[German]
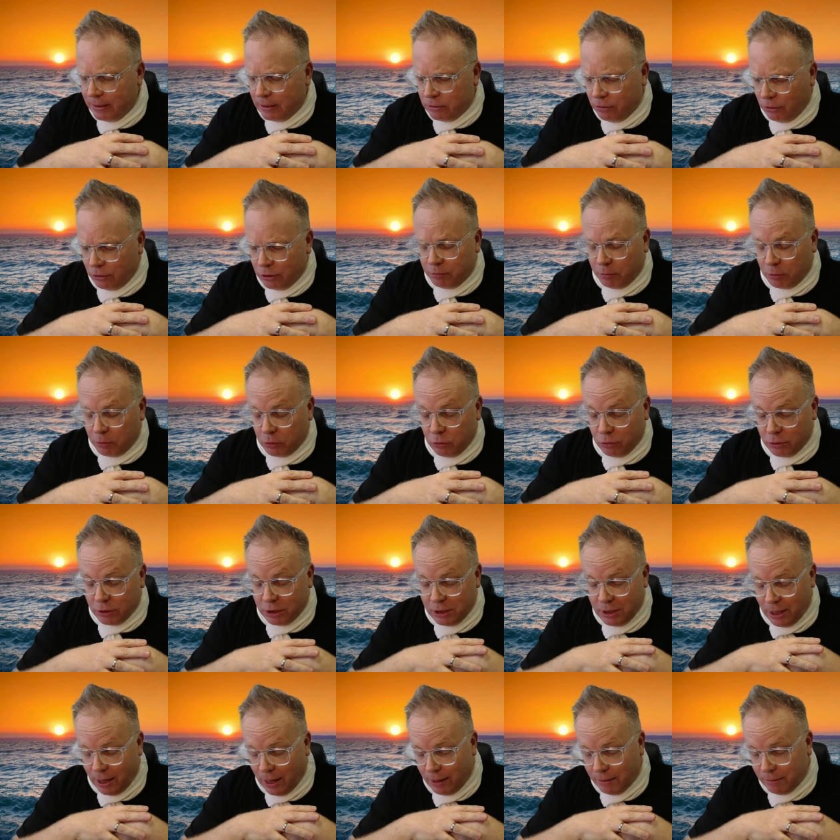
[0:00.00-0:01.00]
tolles Produkt
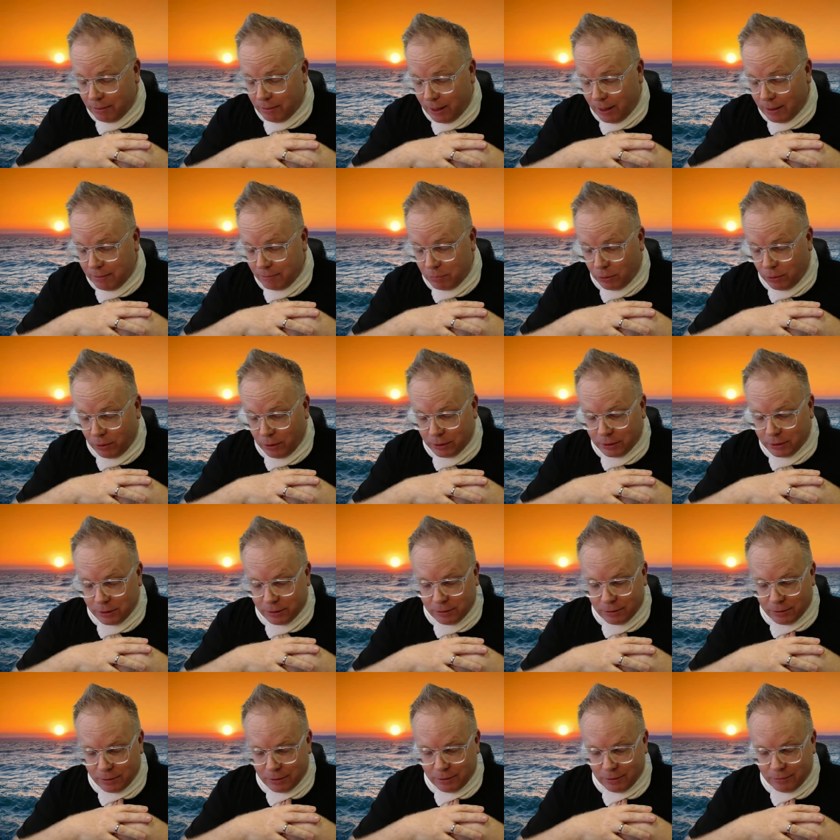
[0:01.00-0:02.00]
hier an, an
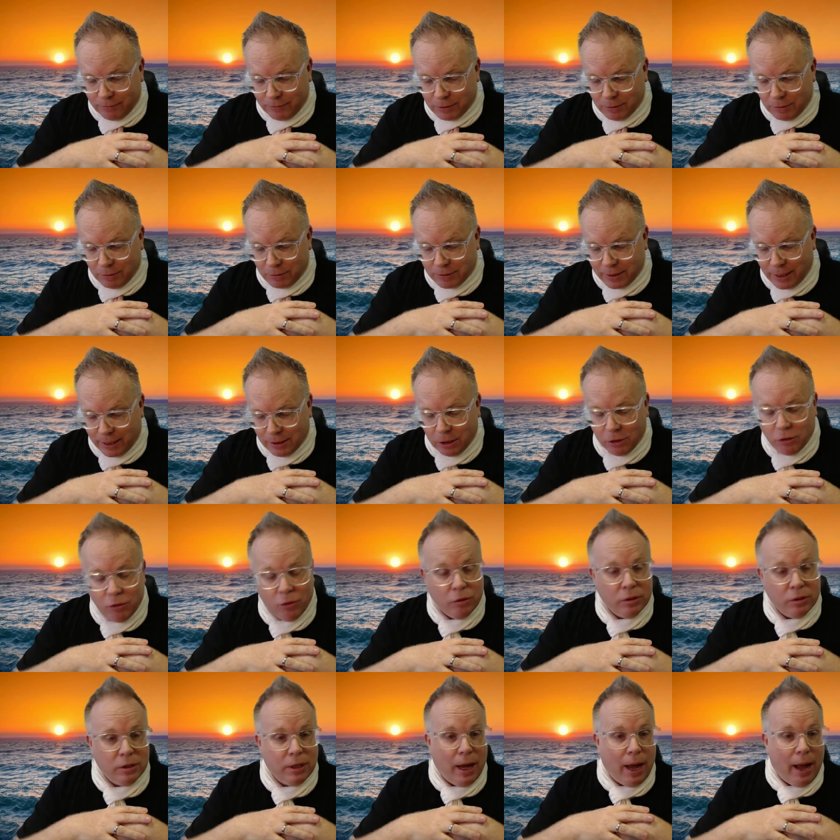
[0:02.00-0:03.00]
Bord, äh, was wir uns
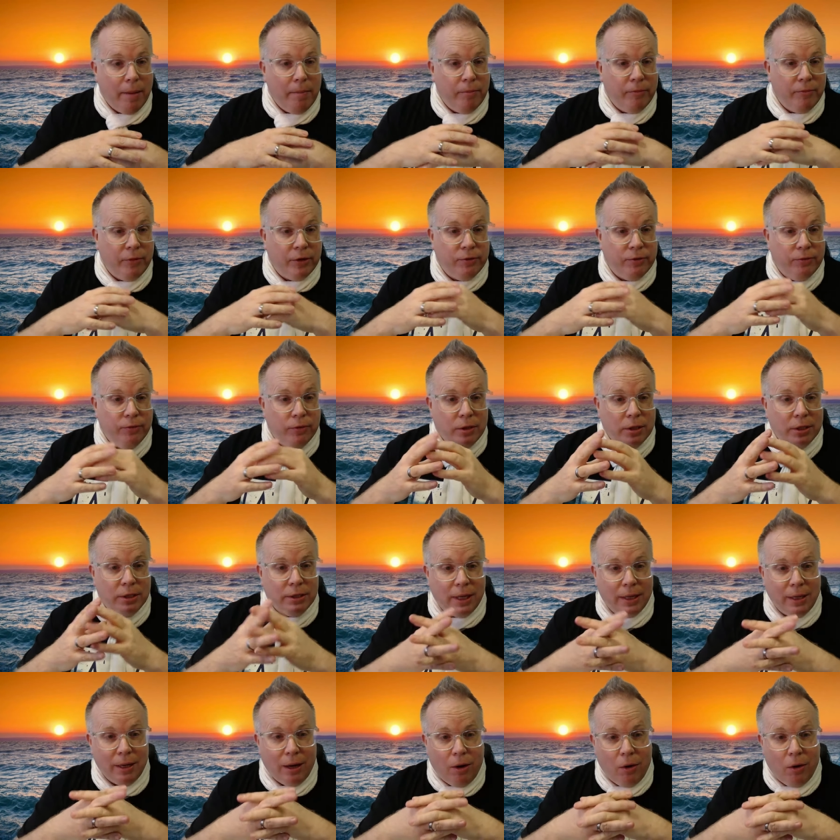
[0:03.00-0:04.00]
angeguckt haben, was wirklich
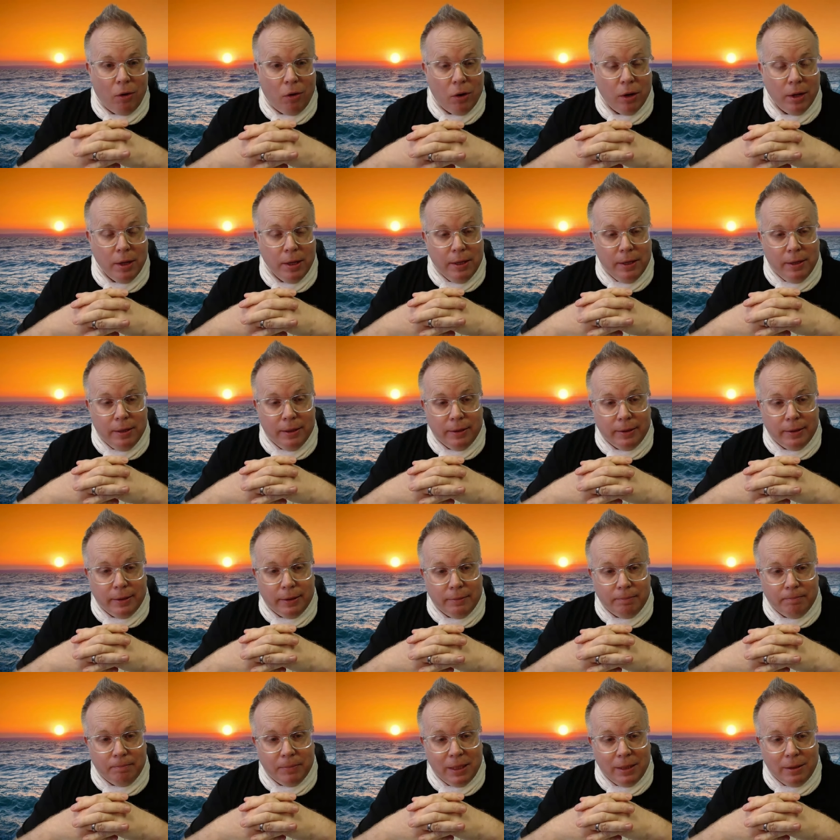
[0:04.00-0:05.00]
dann auch
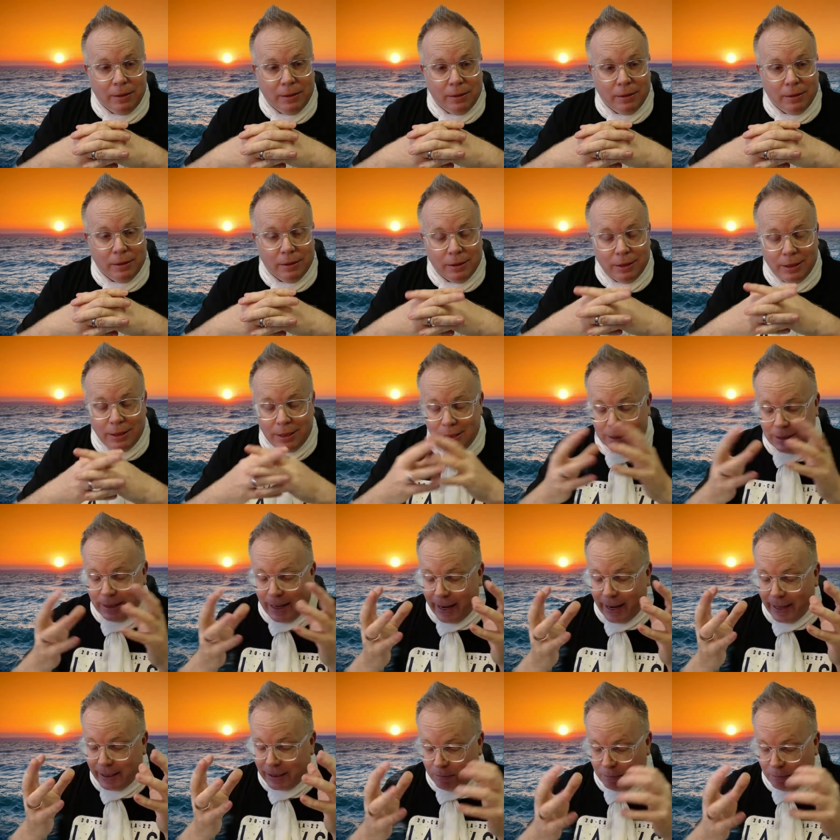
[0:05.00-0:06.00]
ähm, in die
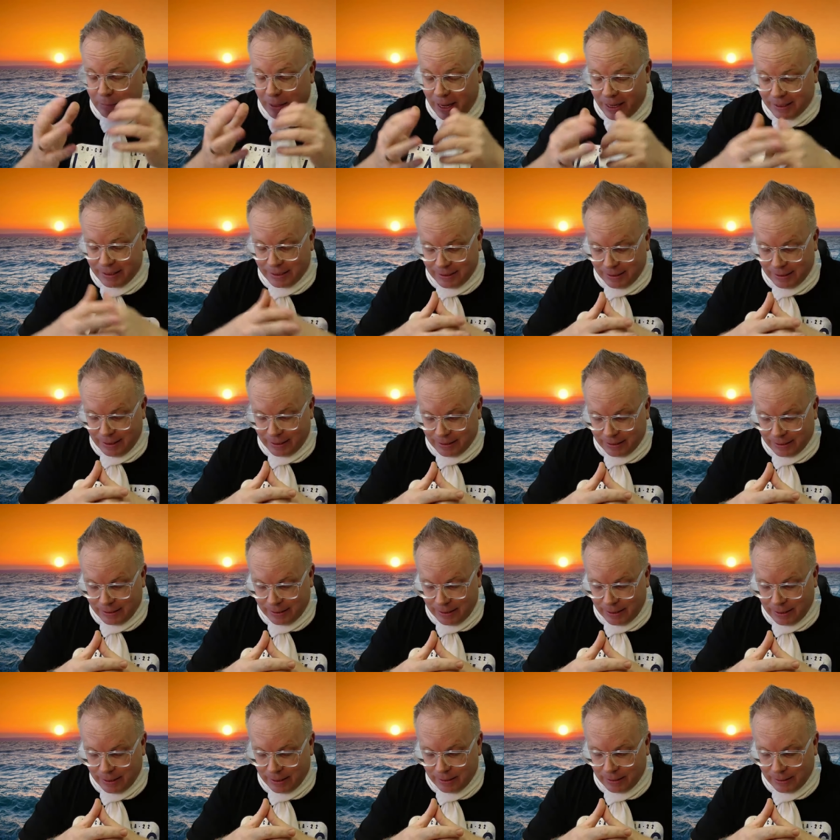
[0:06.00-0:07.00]
Zeit passt jetzt
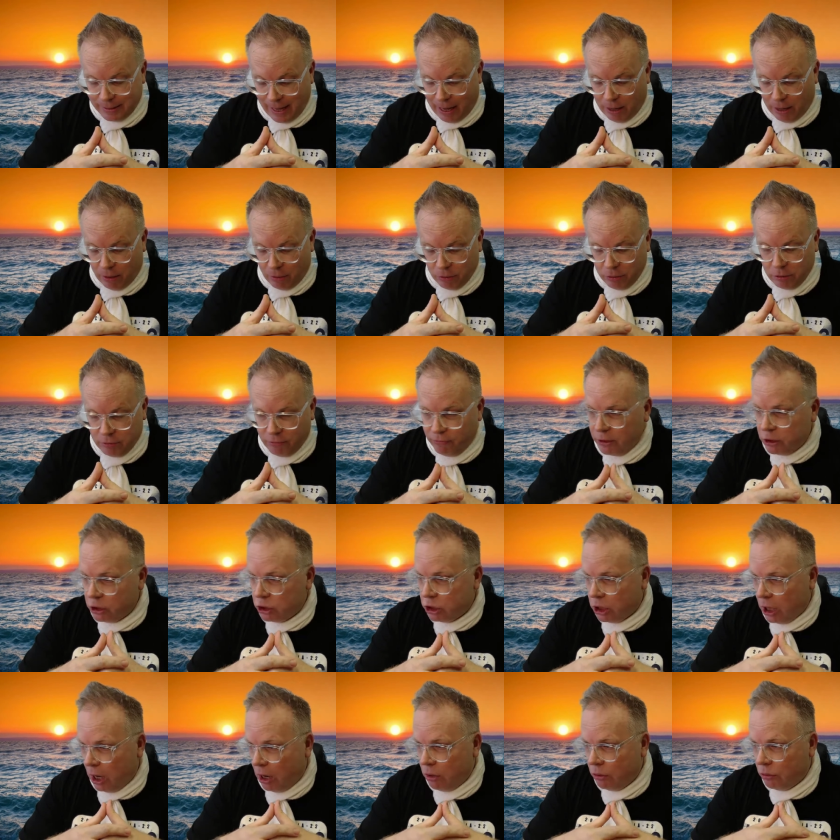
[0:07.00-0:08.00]
hier. Ja, und wir
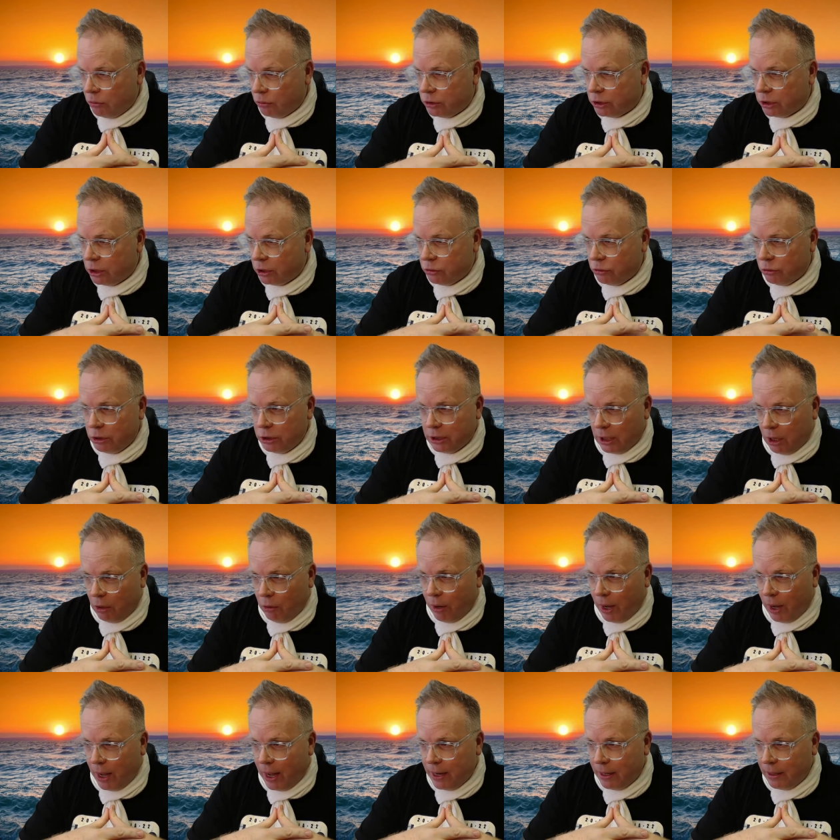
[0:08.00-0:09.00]
schauen uns natürlich
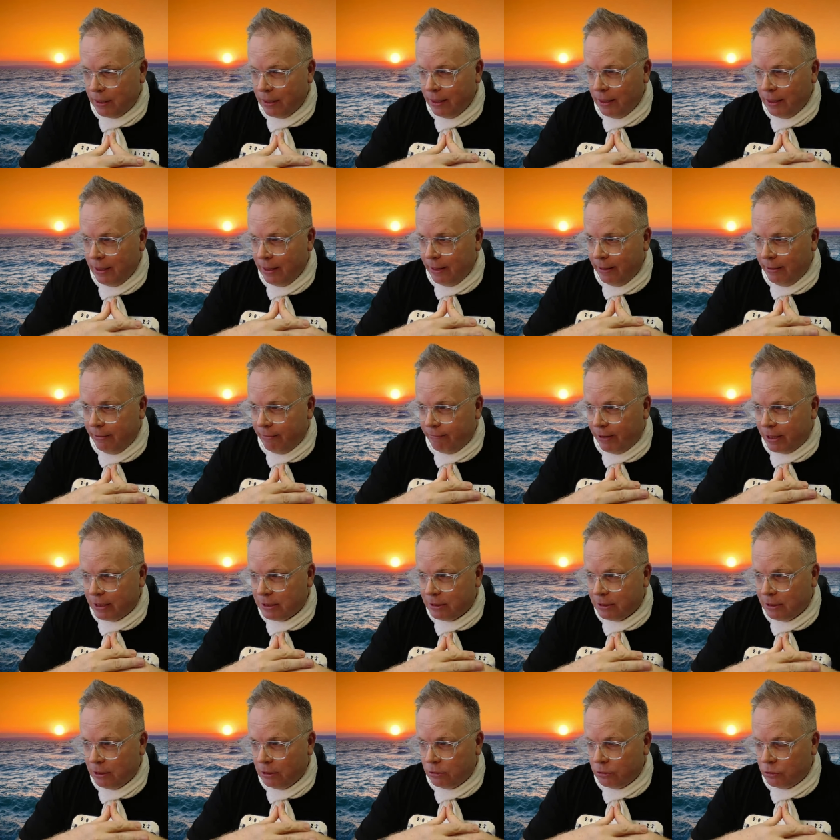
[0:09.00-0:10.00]
auch an,
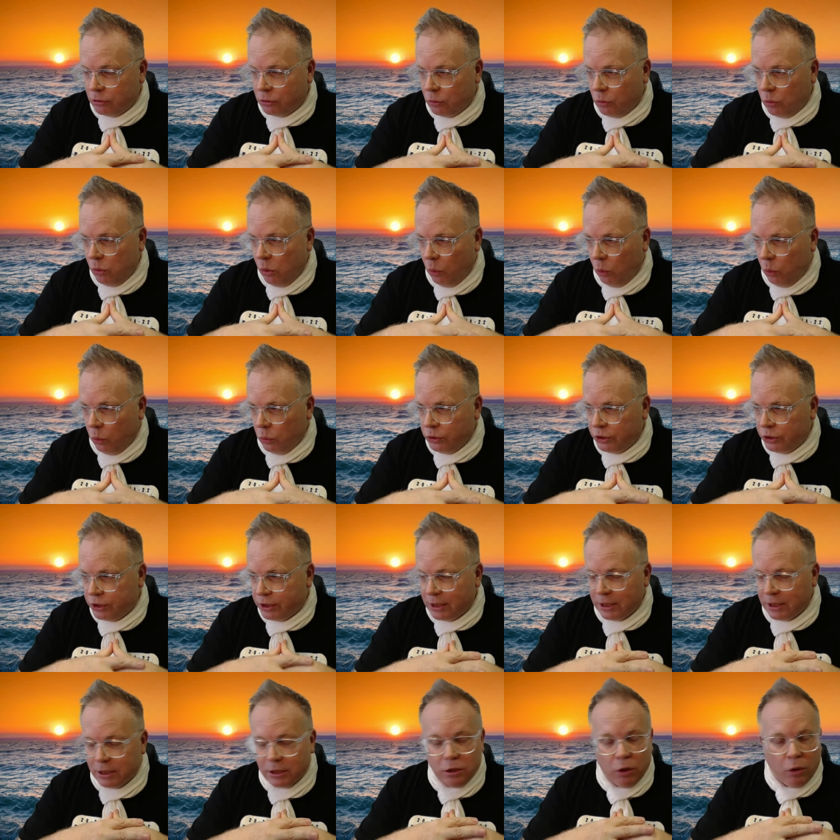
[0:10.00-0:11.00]
was so los
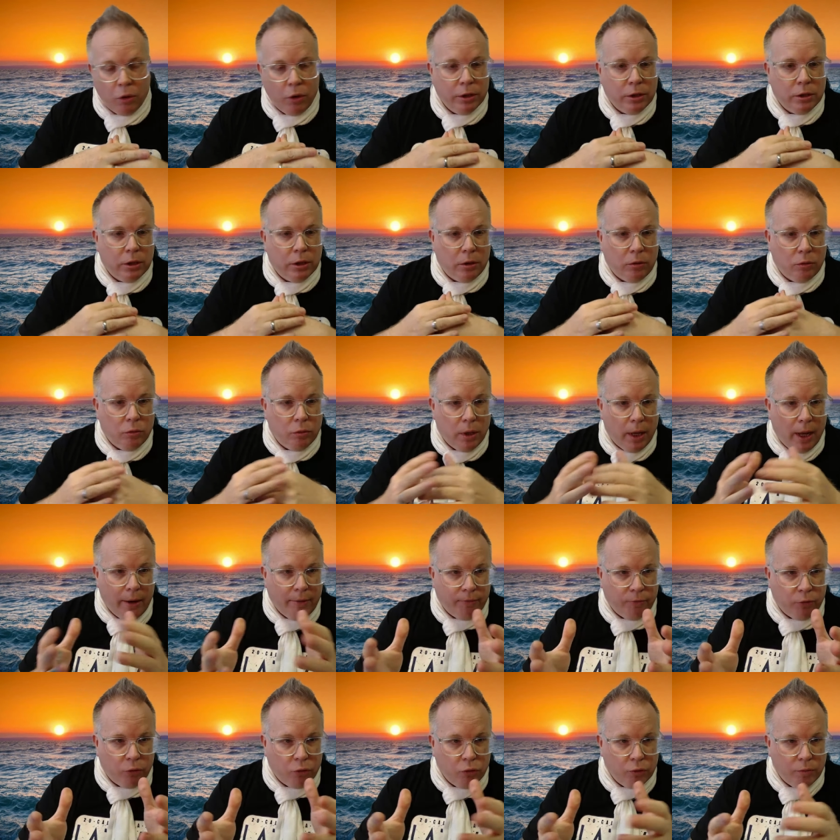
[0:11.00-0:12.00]
ist heute in
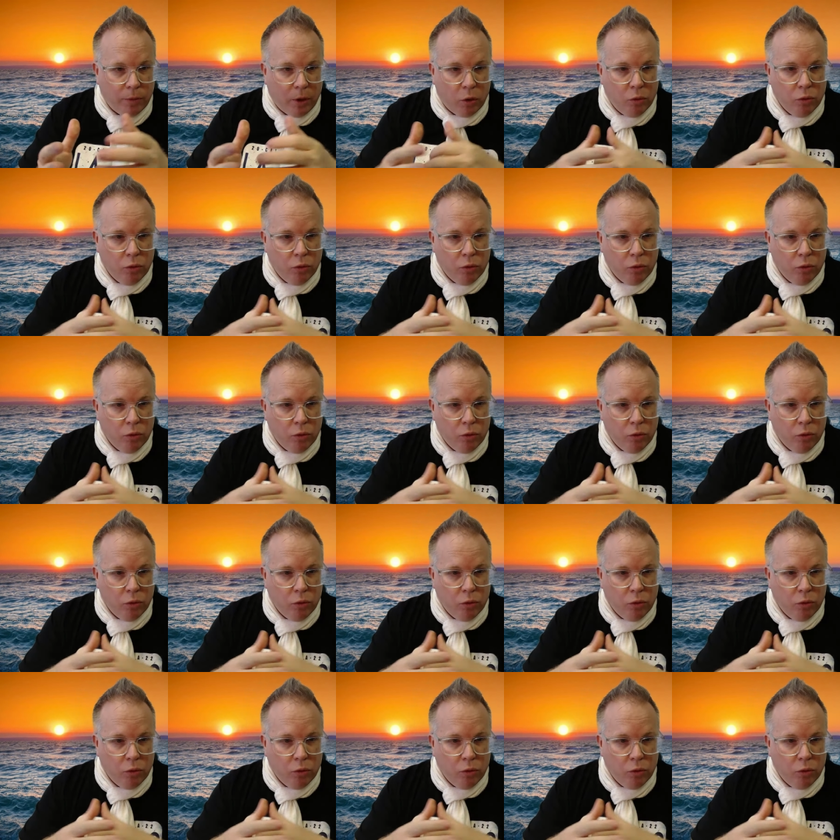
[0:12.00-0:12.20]
Ungarn, worüber